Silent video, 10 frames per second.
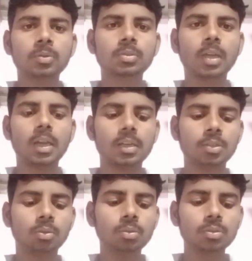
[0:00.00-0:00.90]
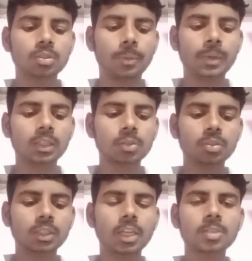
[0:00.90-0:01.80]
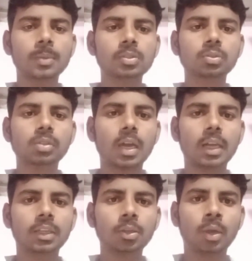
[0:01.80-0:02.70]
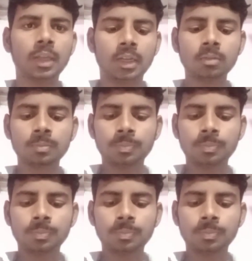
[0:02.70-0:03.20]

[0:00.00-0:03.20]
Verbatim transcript: उसका आर टी ओ सेवन थाउजेंड के आसपास उसका आर टी ओ आएगा